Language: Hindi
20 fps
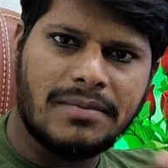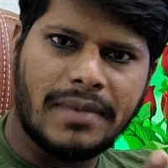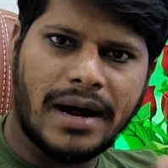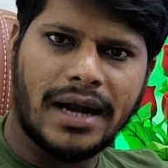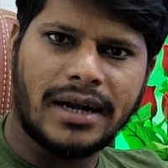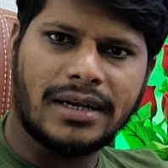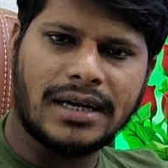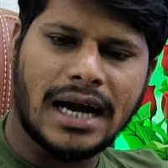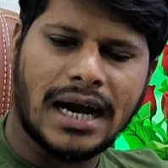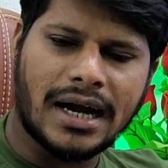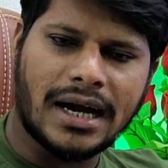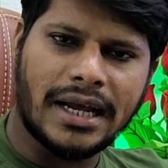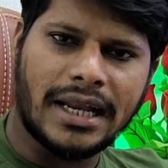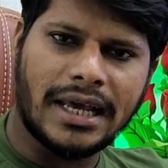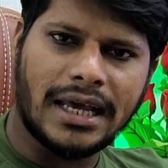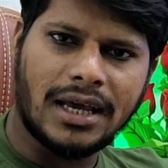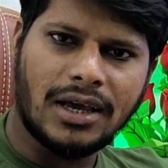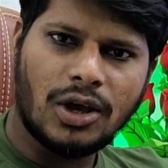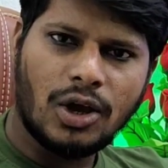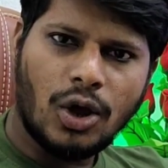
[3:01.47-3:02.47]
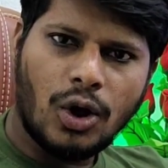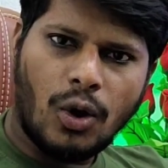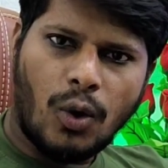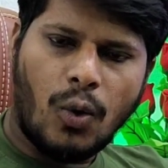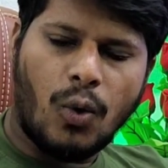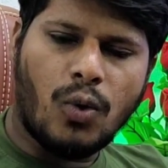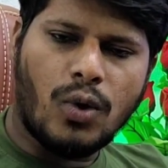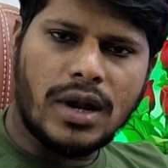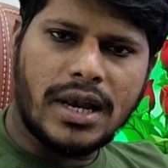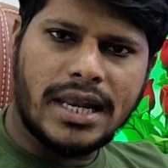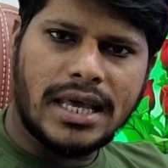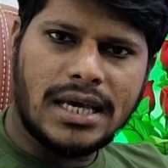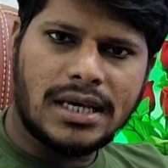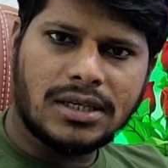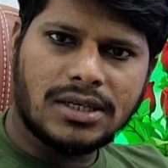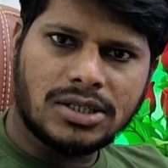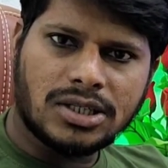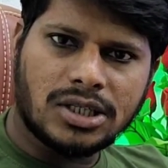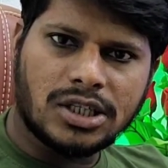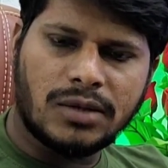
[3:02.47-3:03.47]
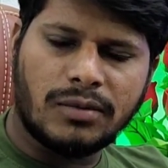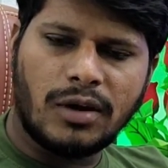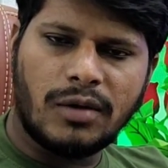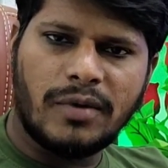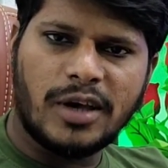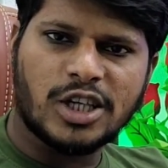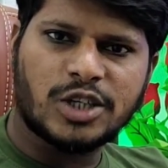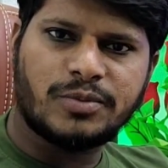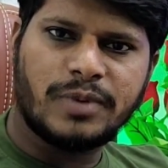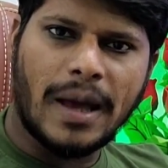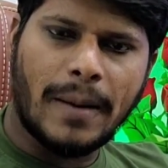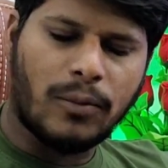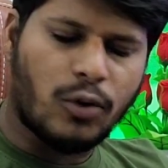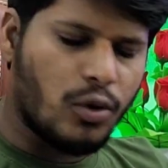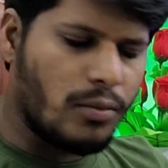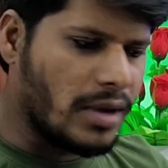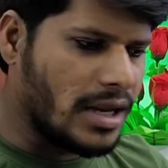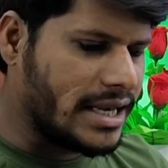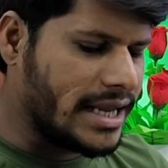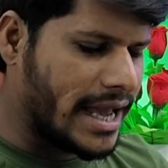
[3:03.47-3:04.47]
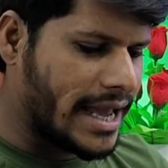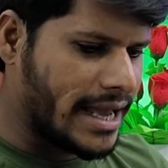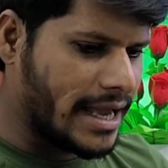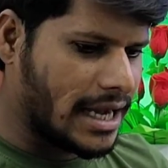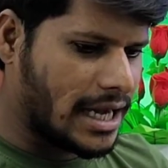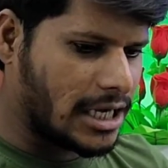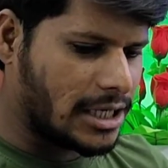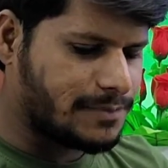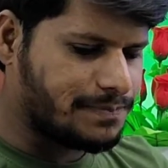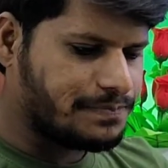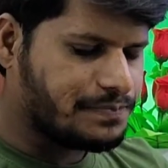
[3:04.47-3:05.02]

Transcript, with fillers: डिमांड ना करे ओनली सिविल बेस पे आपको मिल जाएगा